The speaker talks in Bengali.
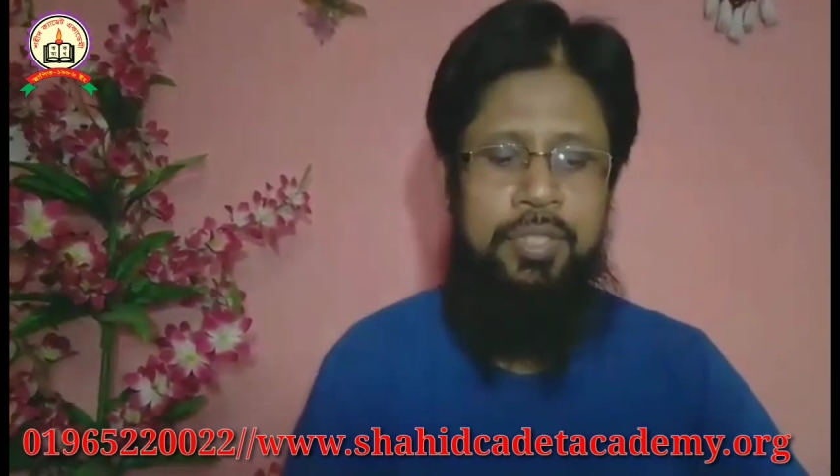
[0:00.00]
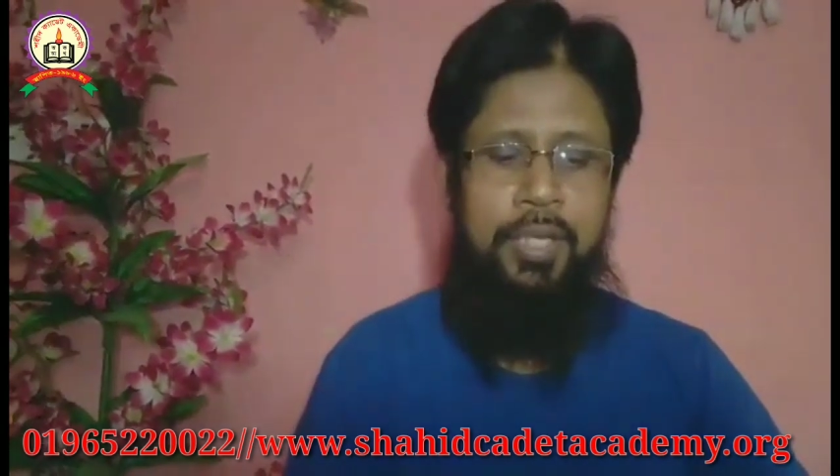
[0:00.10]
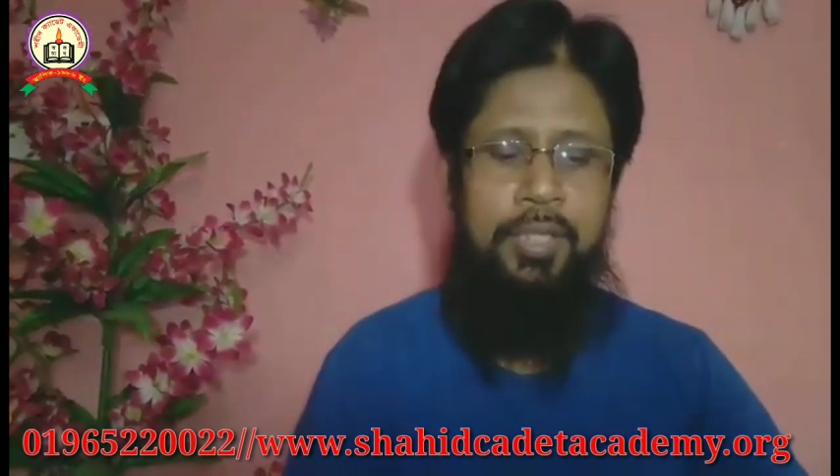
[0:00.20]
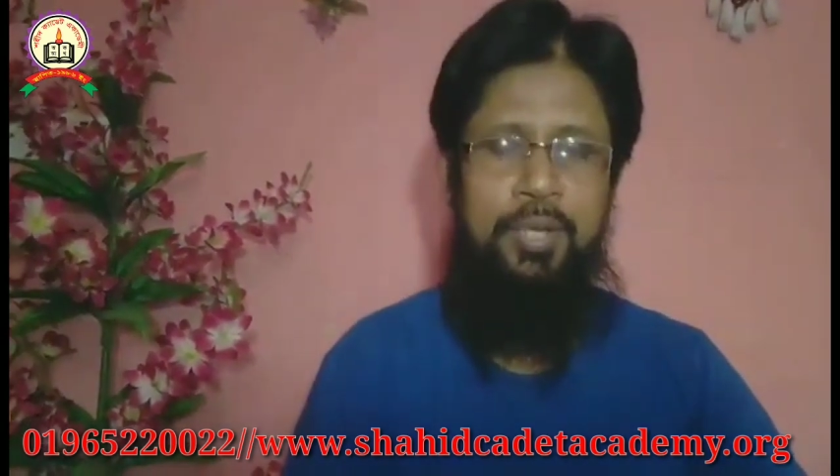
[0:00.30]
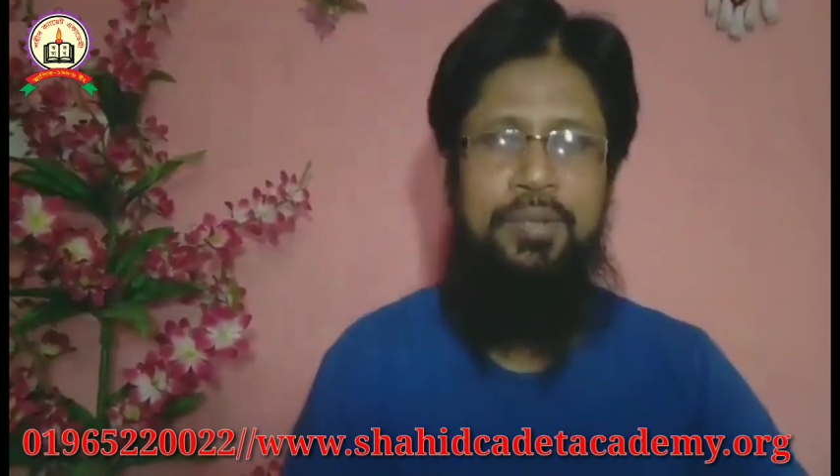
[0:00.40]

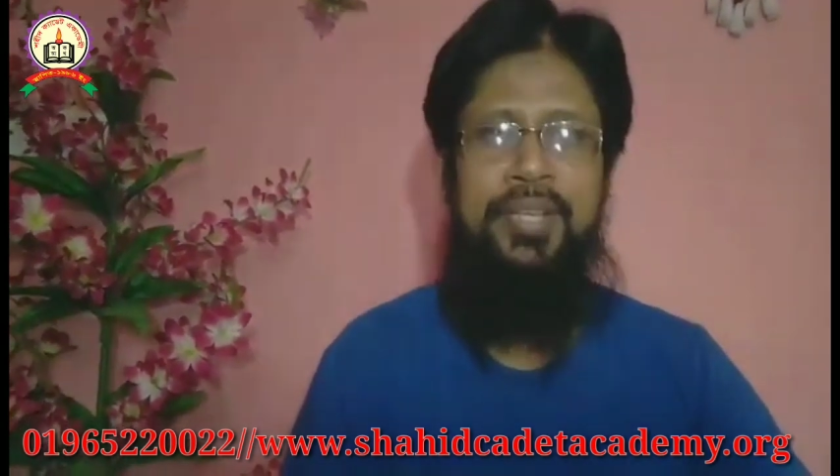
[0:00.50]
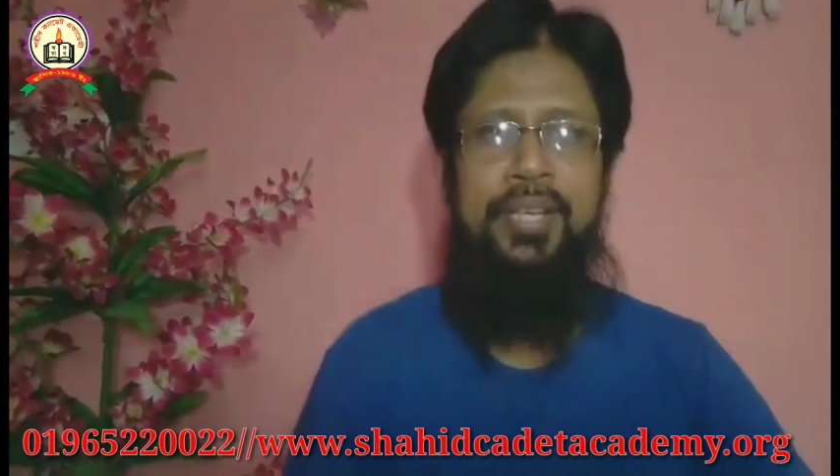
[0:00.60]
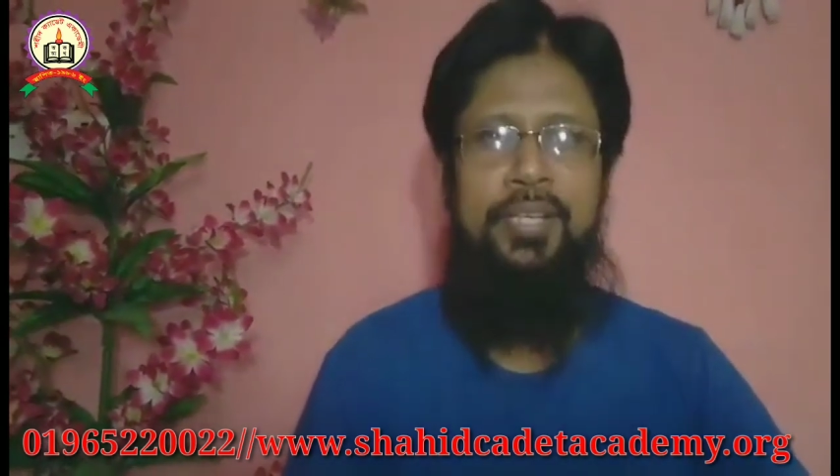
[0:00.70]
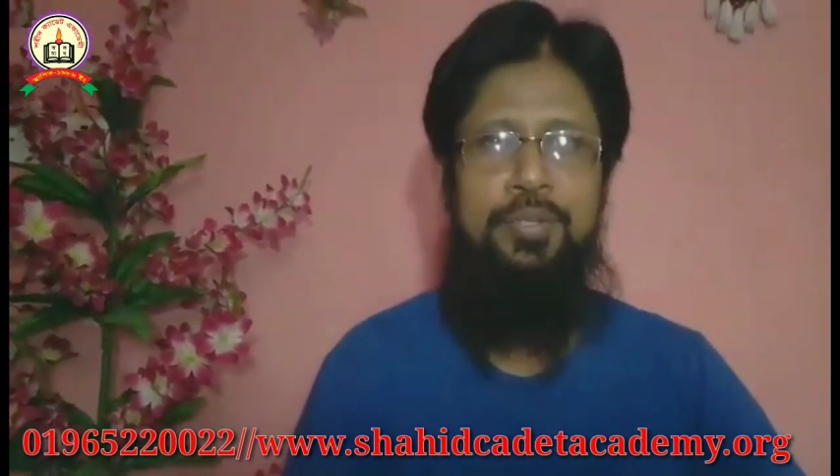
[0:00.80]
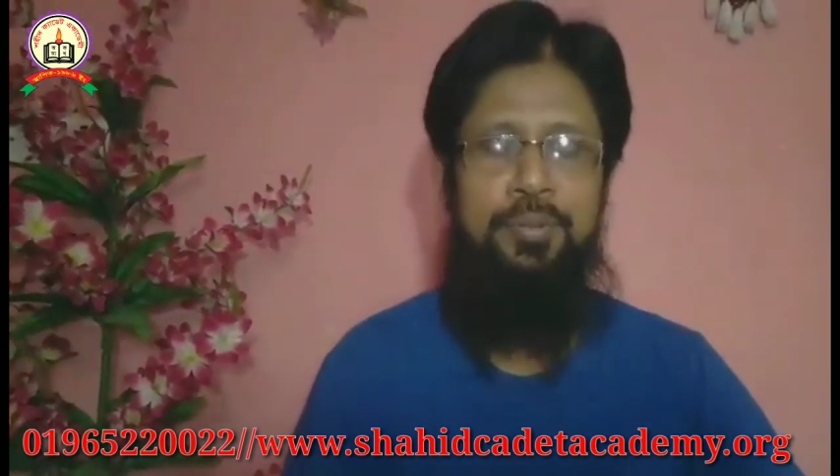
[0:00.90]
সাধারণ
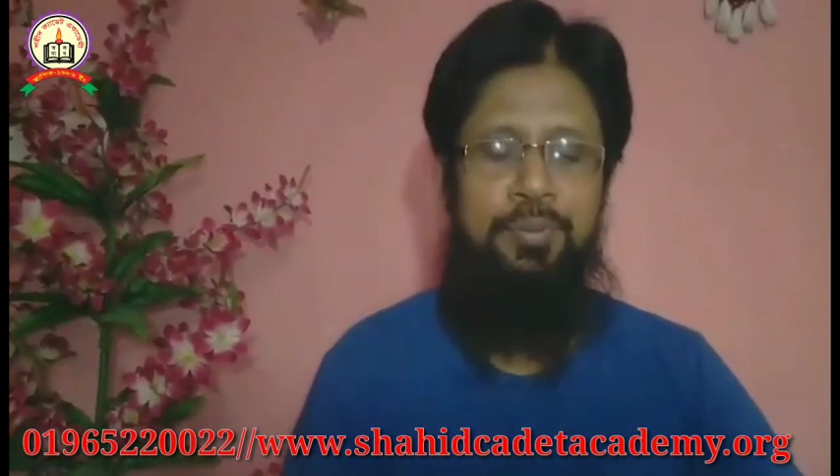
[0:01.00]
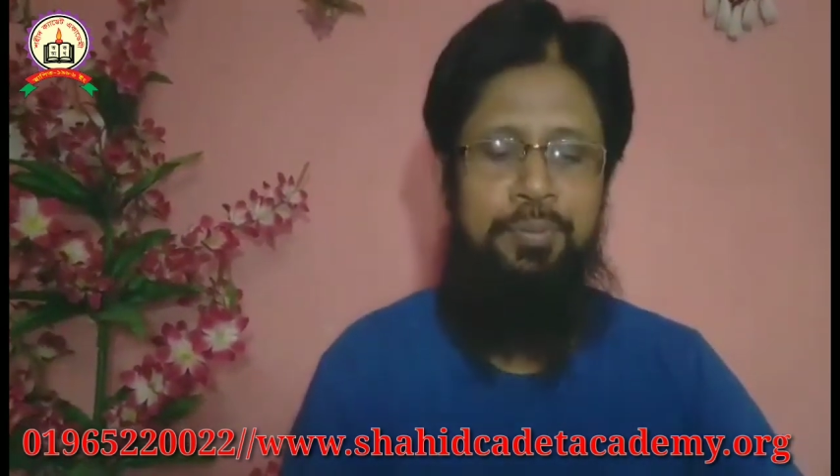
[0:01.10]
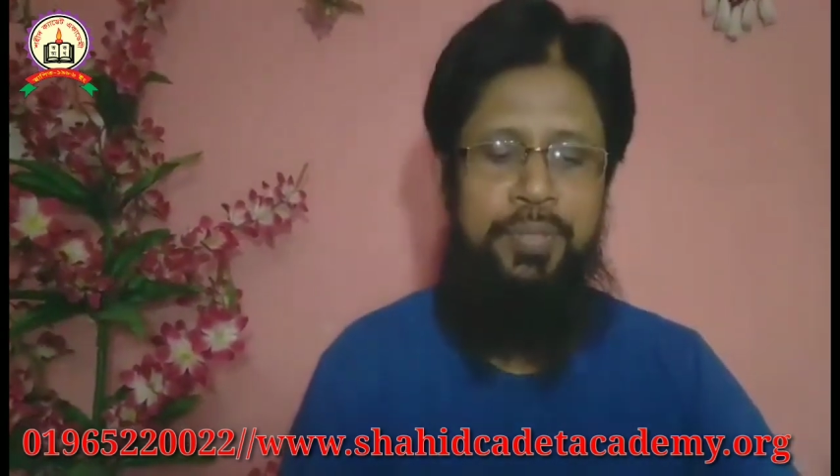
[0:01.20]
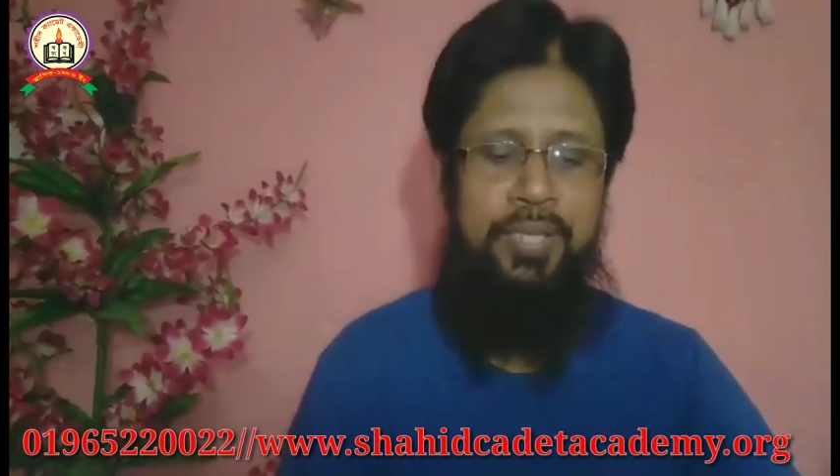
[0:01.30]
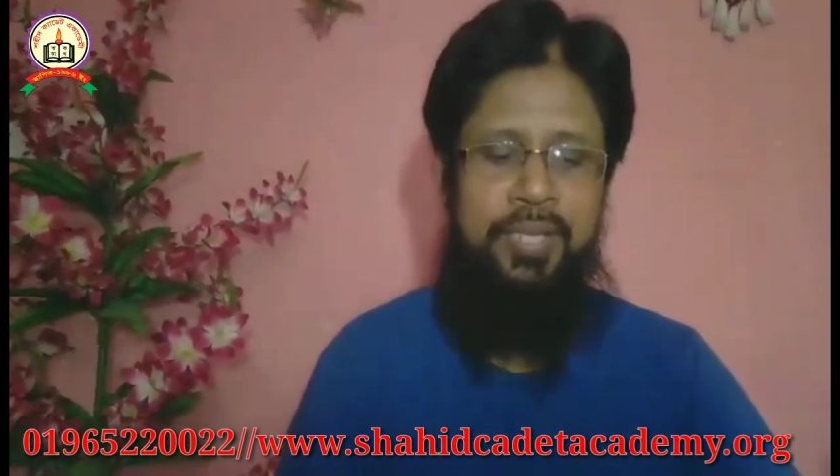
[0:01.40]
জ্ঞানের
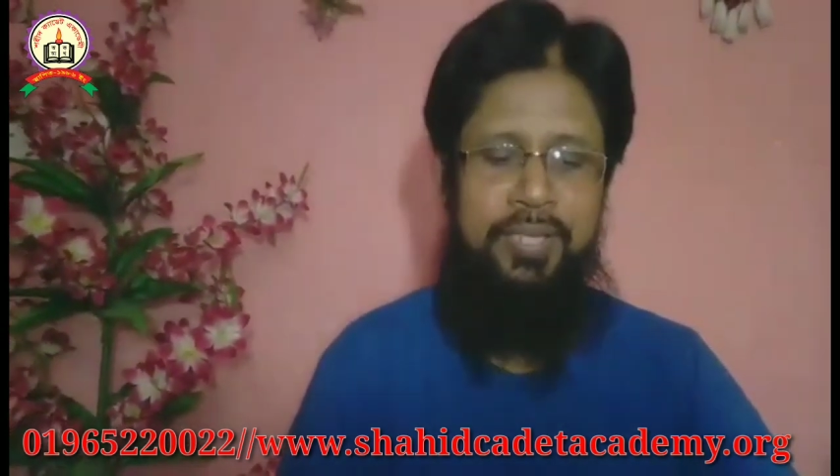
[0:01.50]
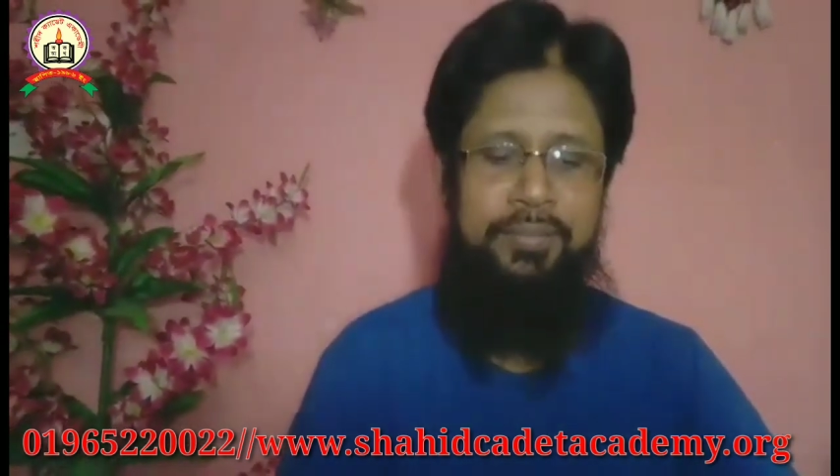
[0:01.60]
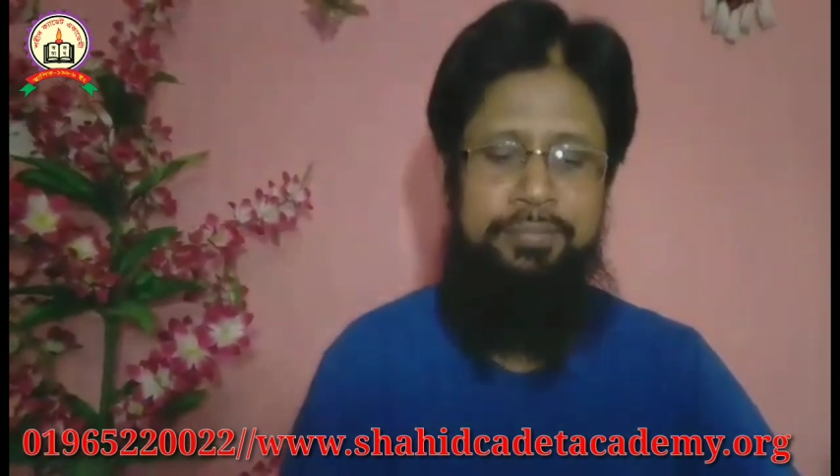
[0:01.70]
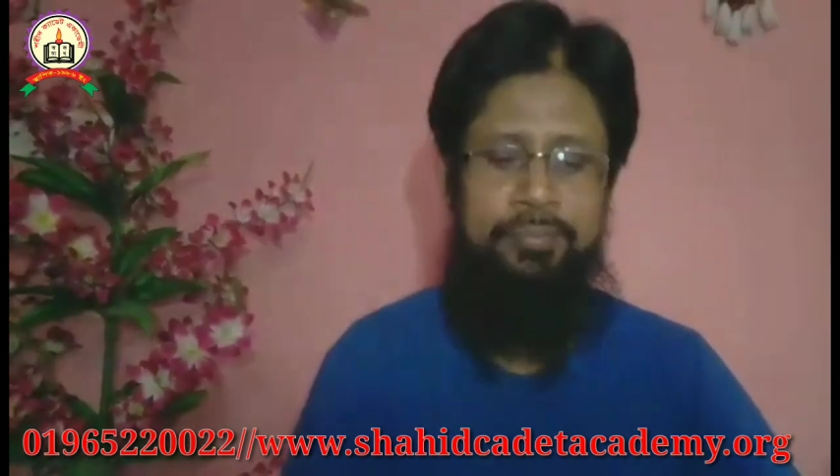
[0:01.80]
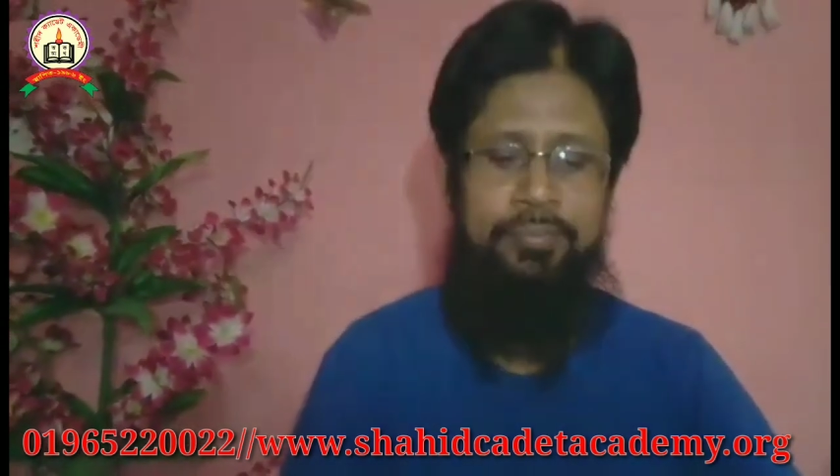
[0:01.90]
জন্য বিজ্ঞান